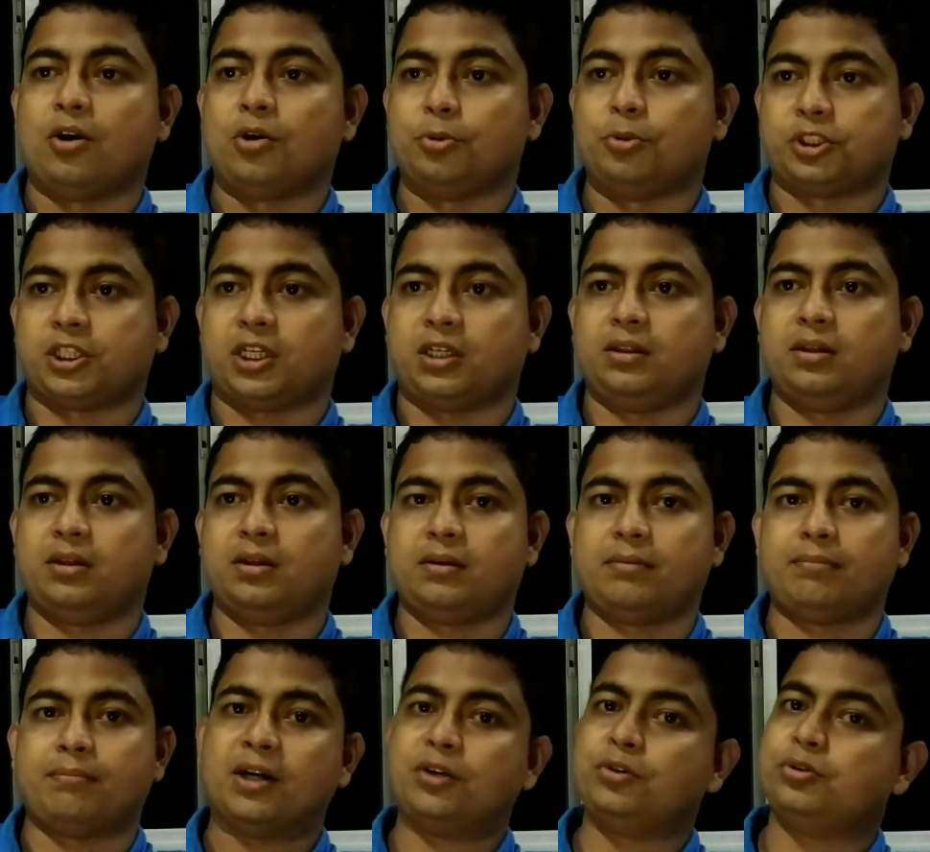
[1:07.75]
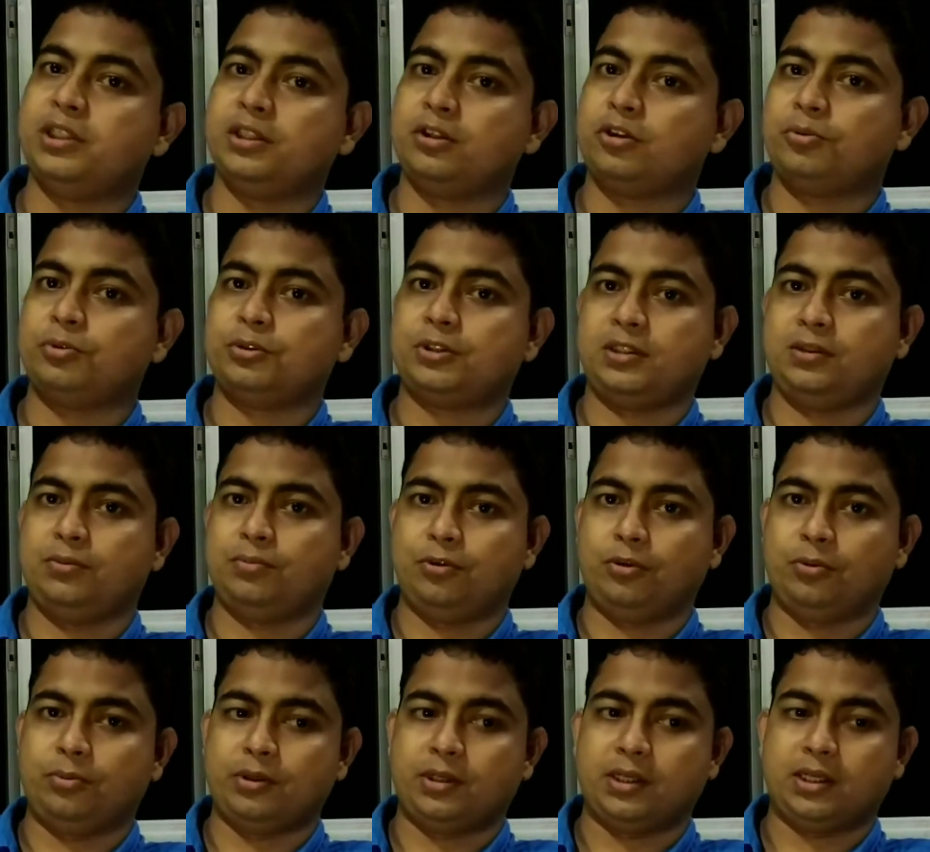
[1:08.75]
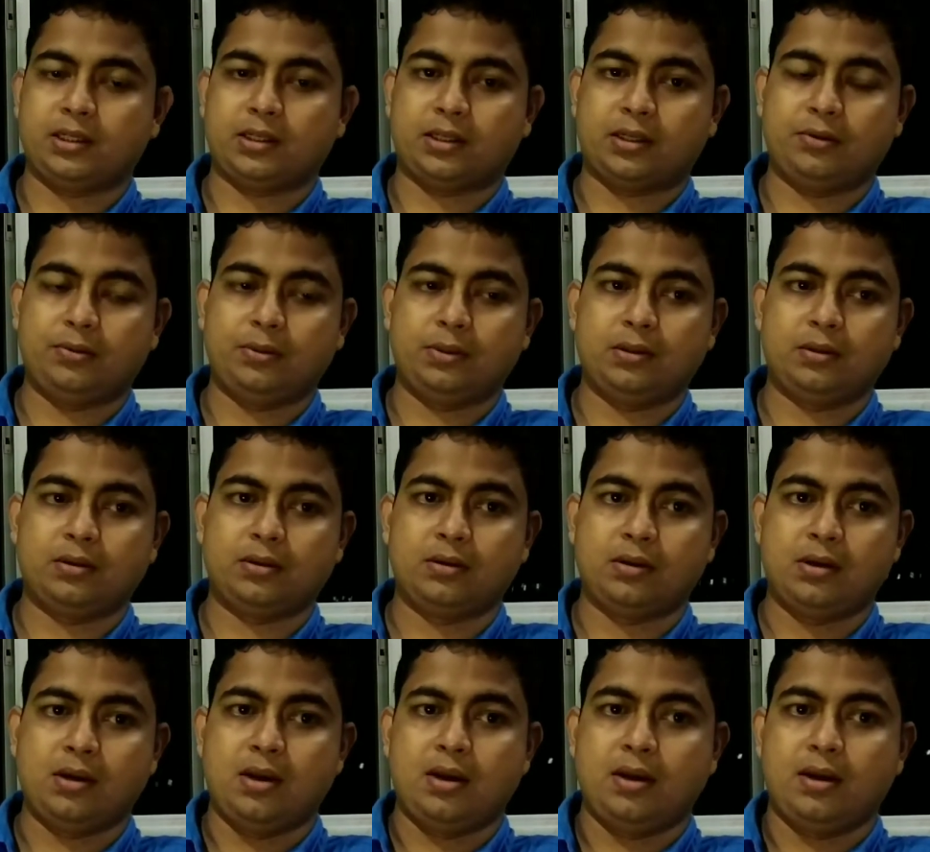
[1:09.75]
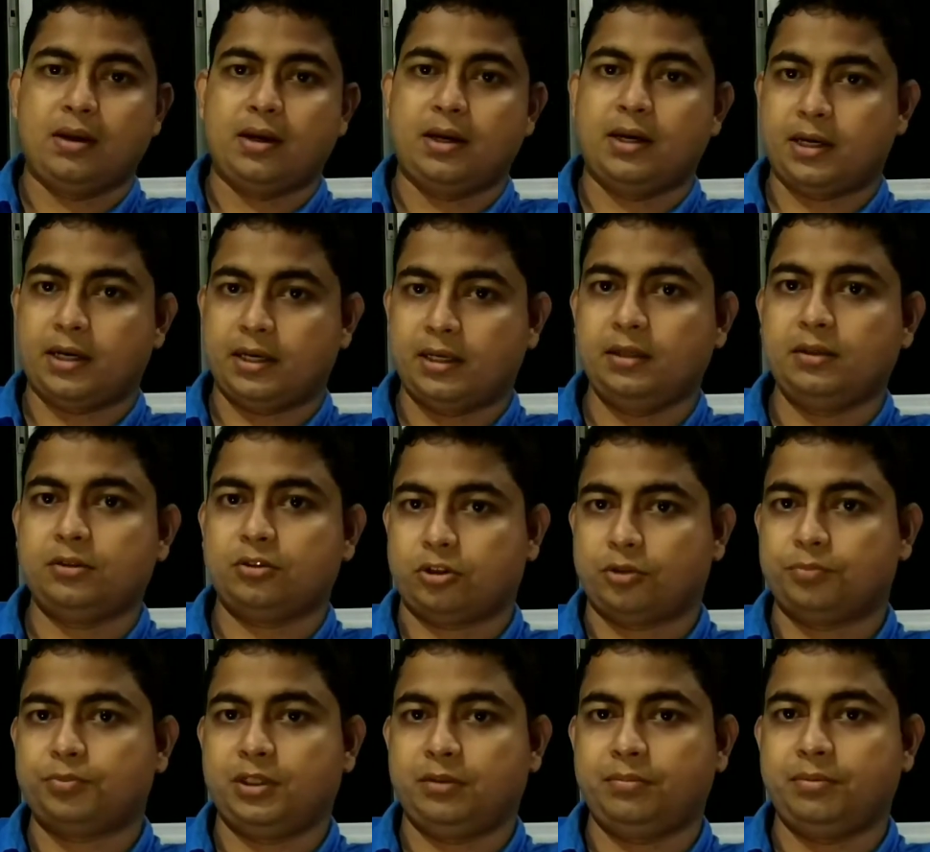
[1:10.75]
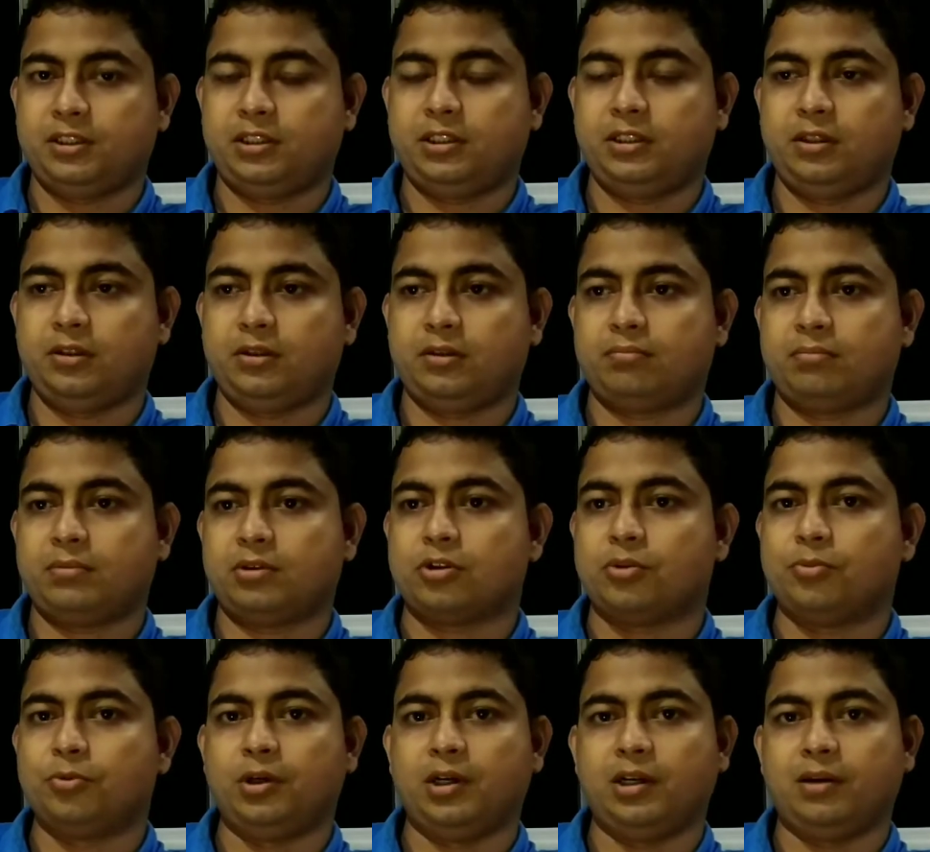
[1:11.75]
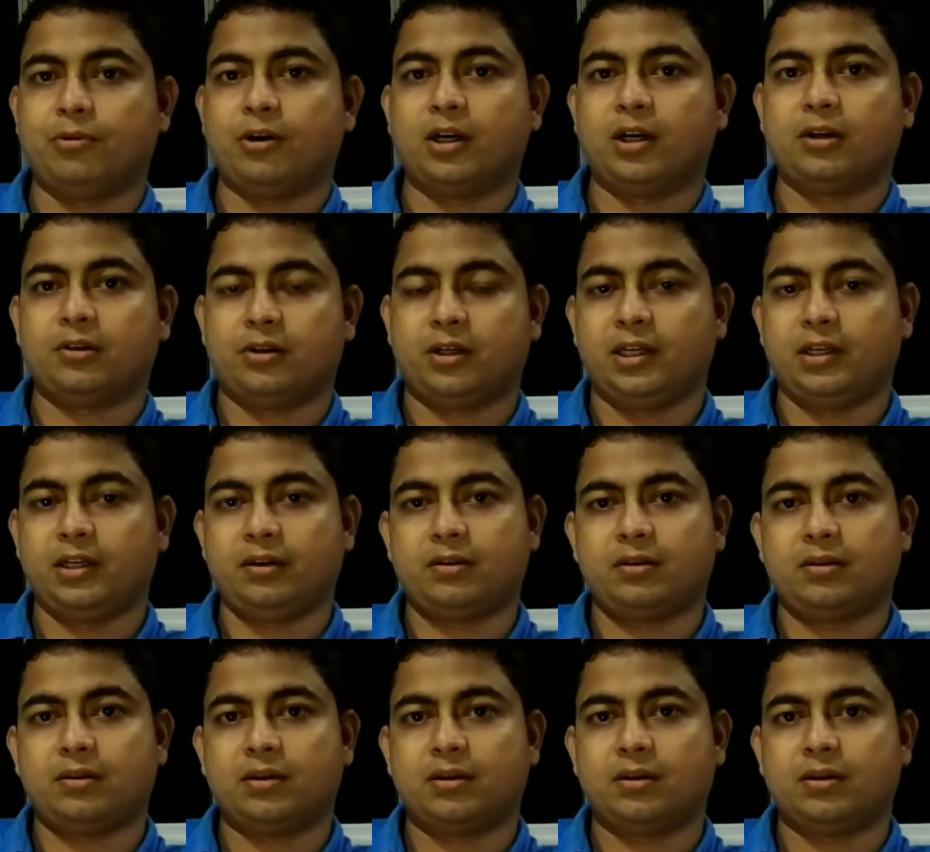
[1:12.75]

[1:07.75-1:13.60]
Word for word: অবসাদ মানসিক অবসাদ বলবো না কারণ এটাই সবচেয়ে বেশি কমনলি বলা হয়